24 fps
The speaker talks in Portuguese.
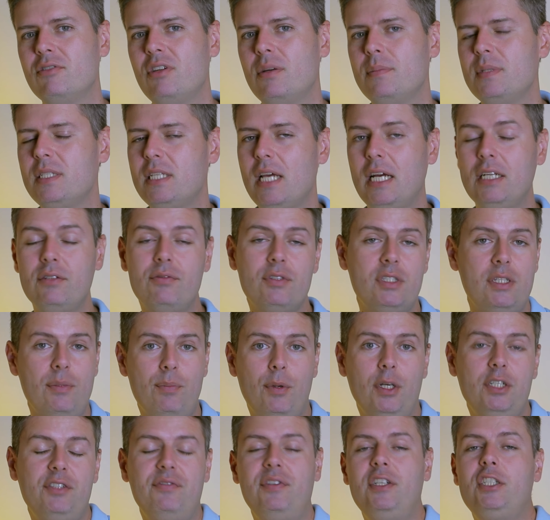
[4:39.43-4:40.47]
de amizade você
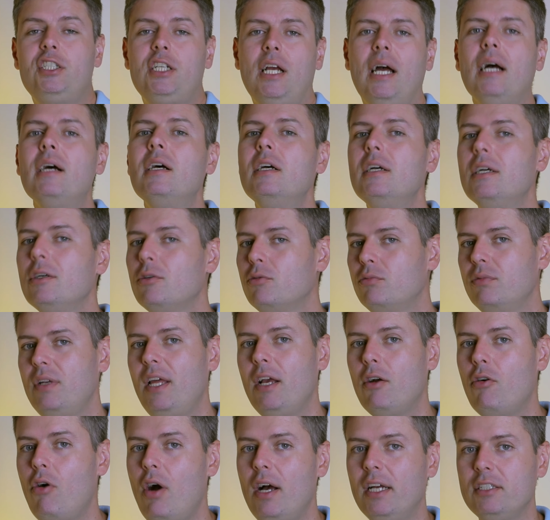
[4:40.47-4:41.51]
pode fechar um
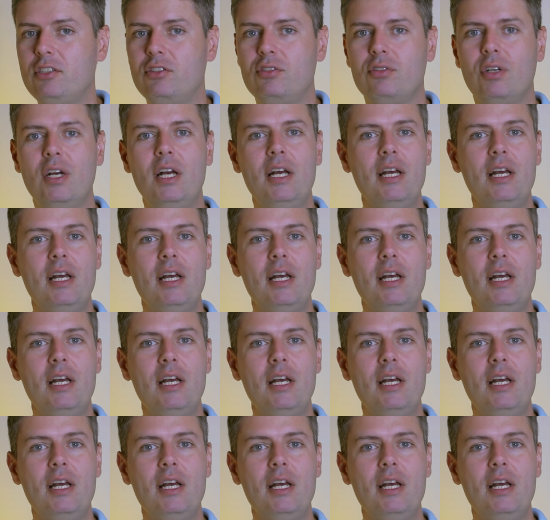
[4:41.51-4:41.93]
negócio.